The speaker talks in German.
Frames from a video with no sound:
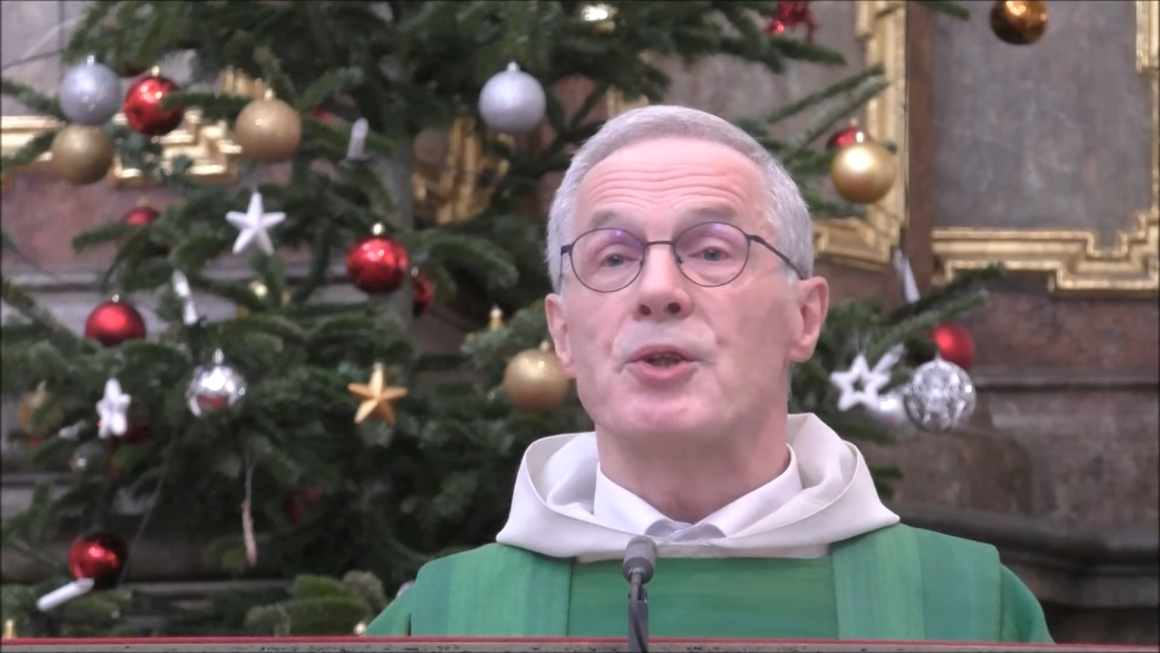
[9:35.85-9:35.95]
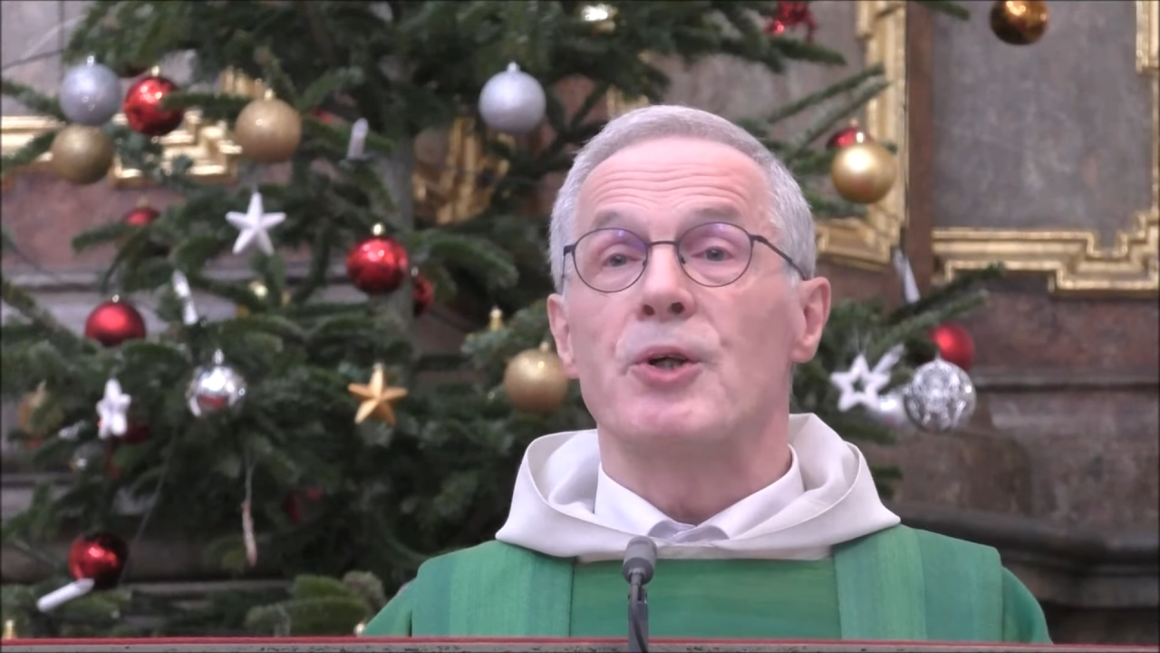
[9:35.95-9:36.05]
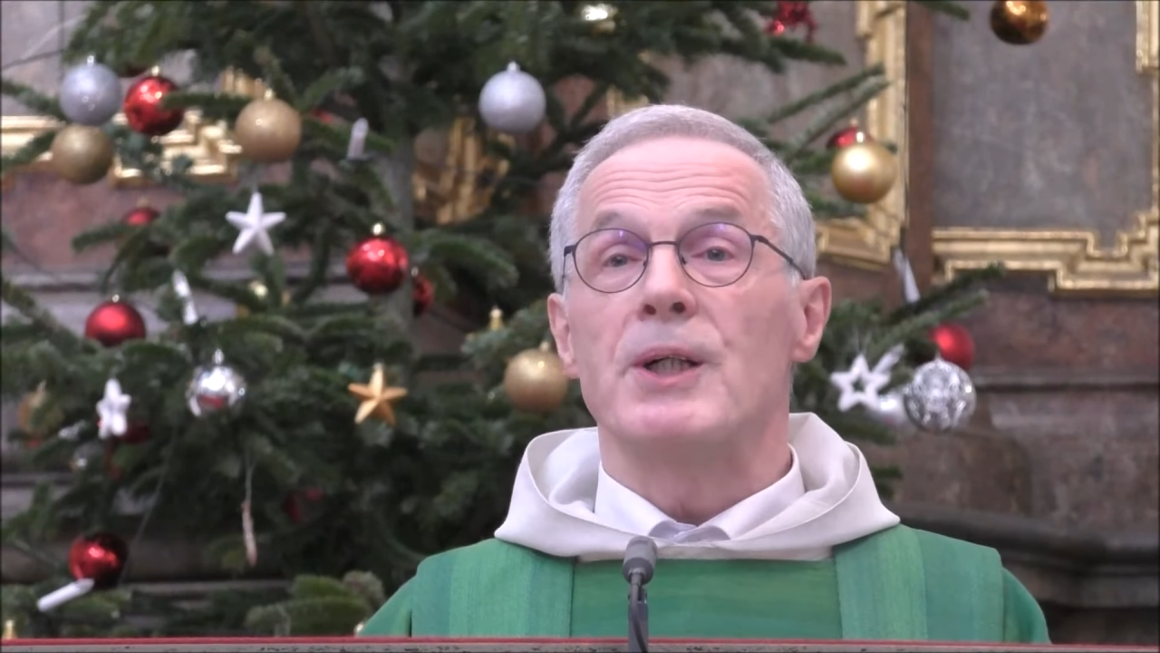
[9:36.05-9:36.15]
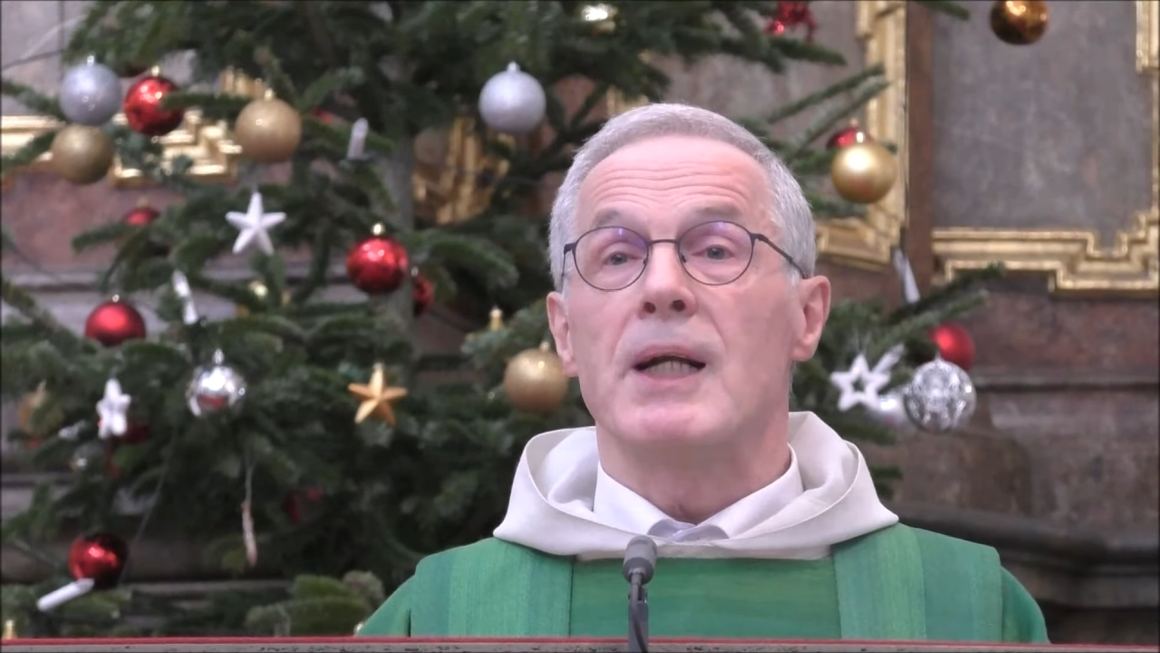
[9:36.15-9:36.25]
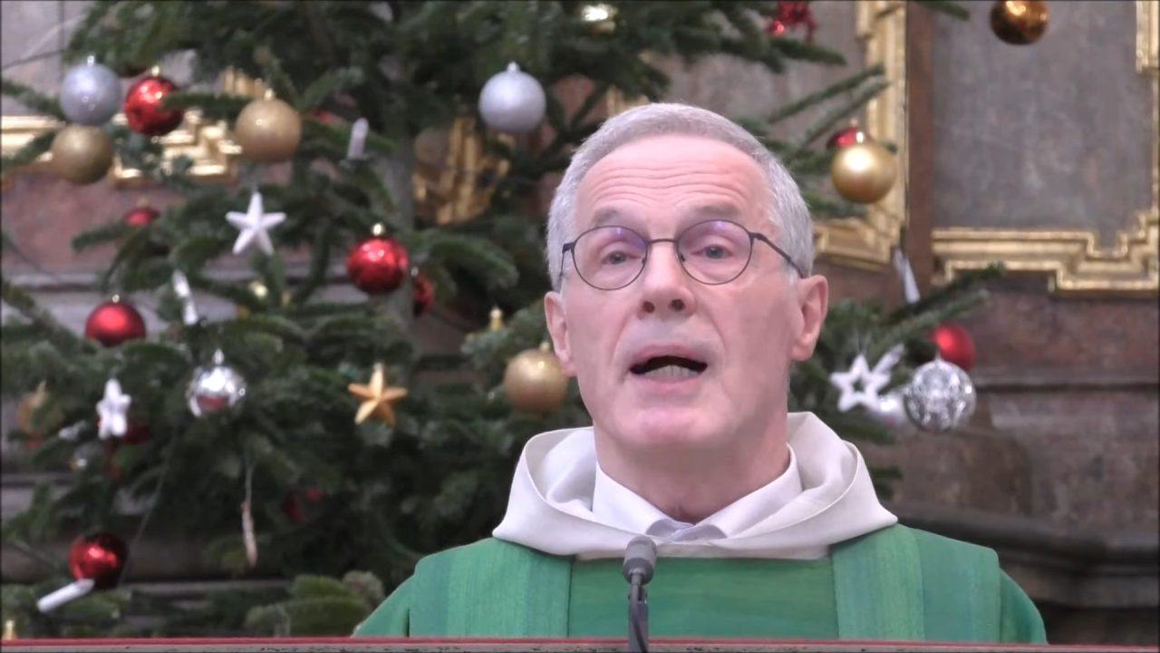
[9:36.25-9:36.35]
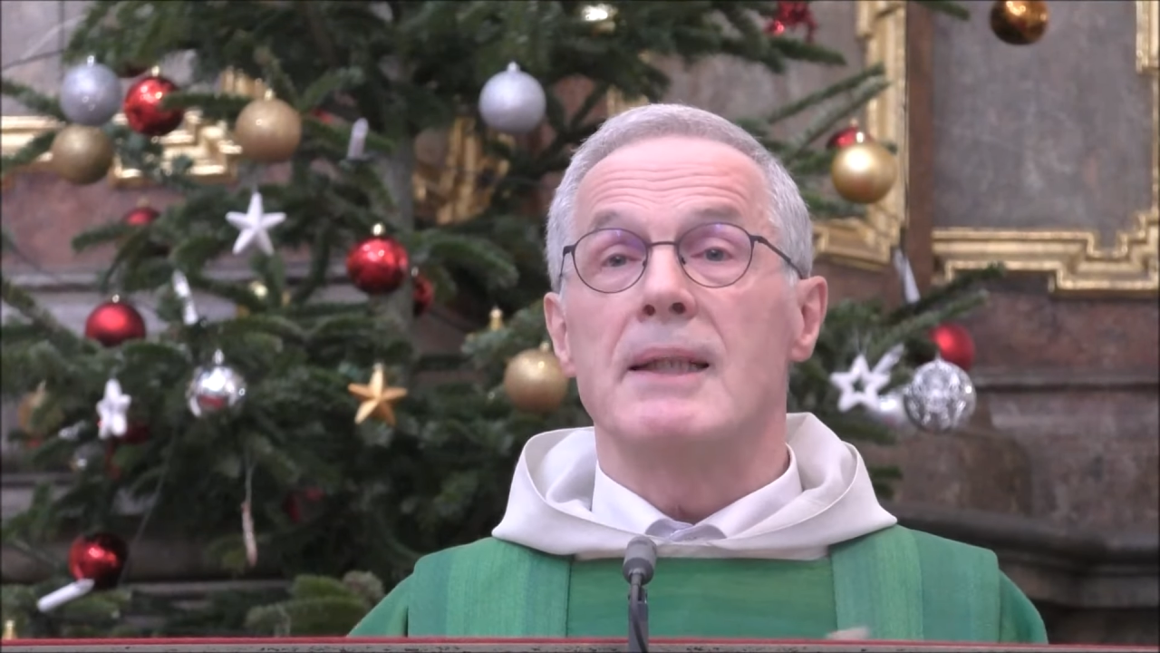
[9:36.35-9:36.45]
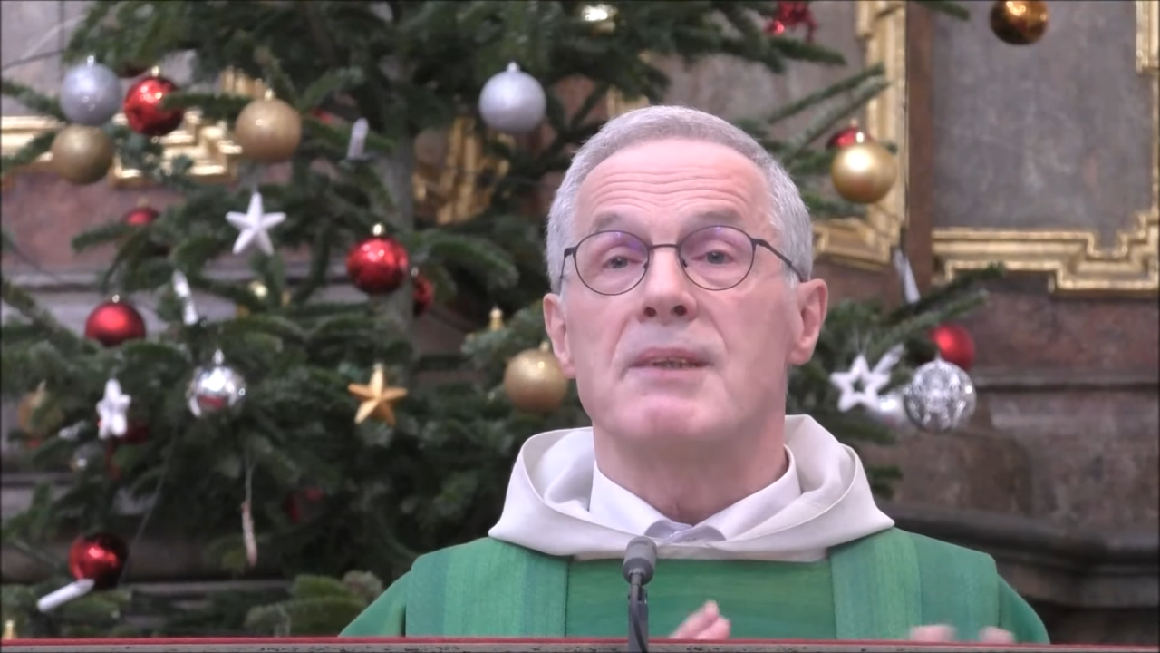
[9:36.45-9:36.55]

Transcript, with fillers: sollen,